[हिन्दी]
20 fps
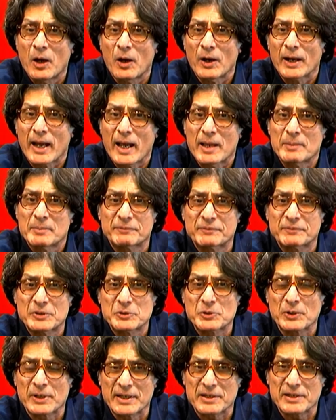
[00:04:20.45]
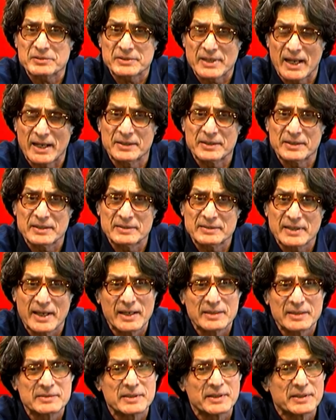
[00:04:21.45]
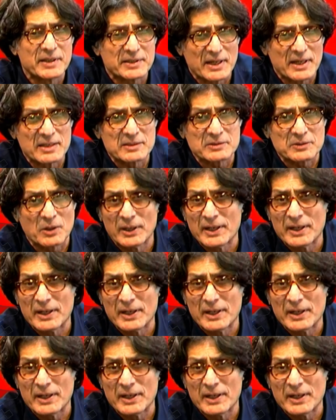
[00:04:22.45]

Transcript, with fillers: और आईएमएफ की जो कंडीशनैलिटीज़ हैं इसकी डिटेल्स